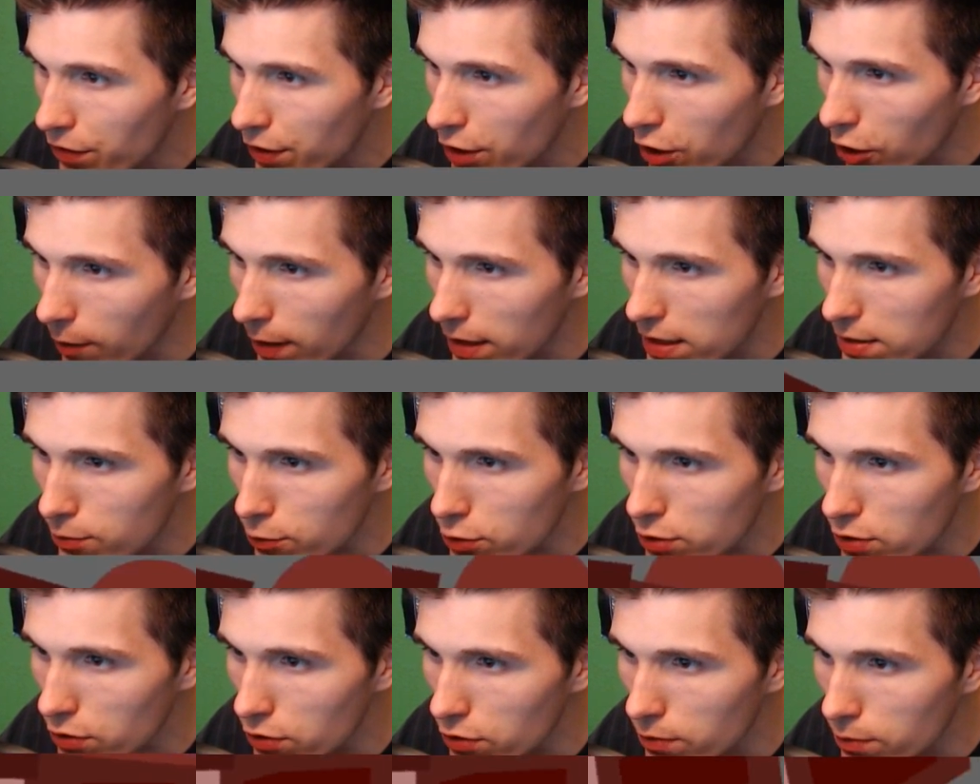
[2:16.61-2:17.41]
Komm, jetzt
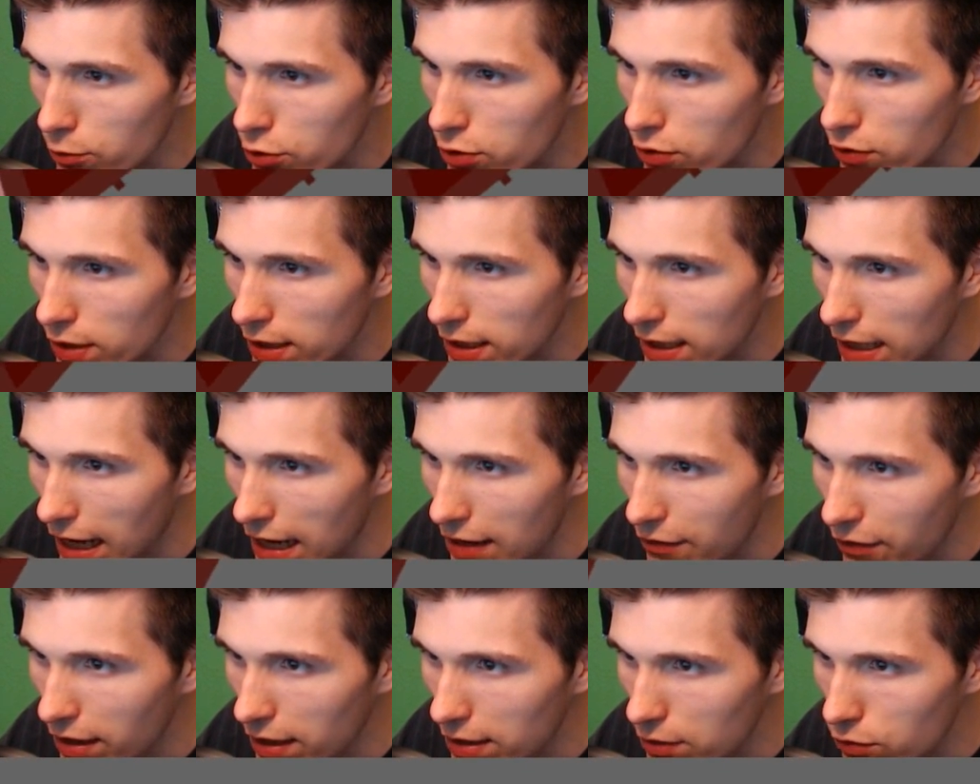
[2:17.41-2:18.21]
musst du, musst du dich
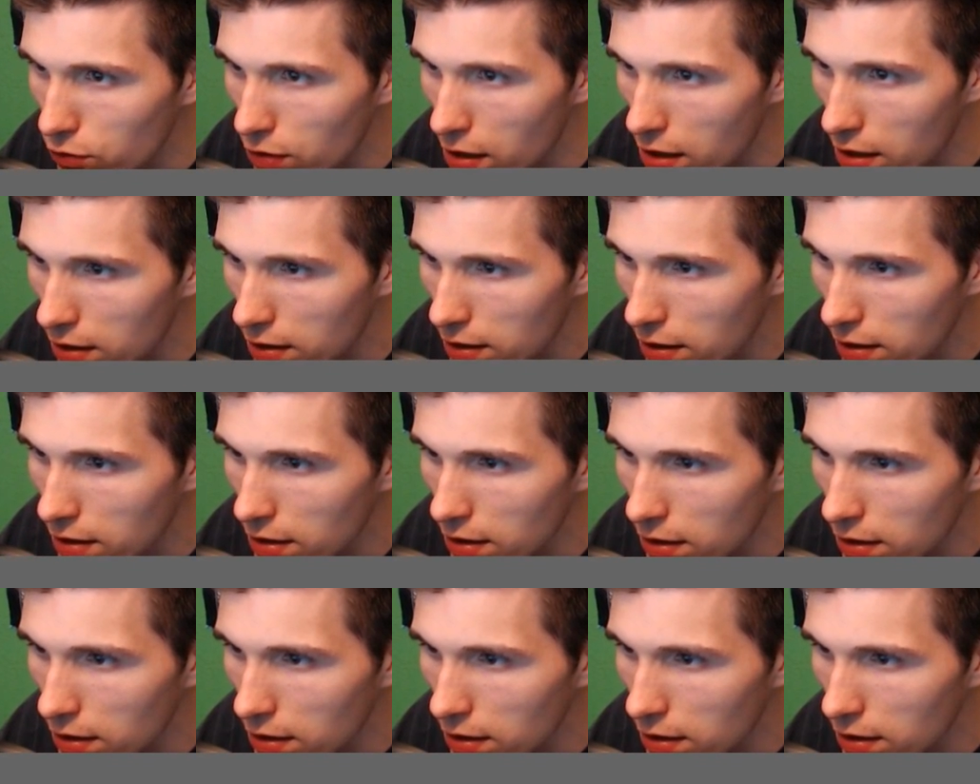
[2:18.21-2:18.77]
einfach nur...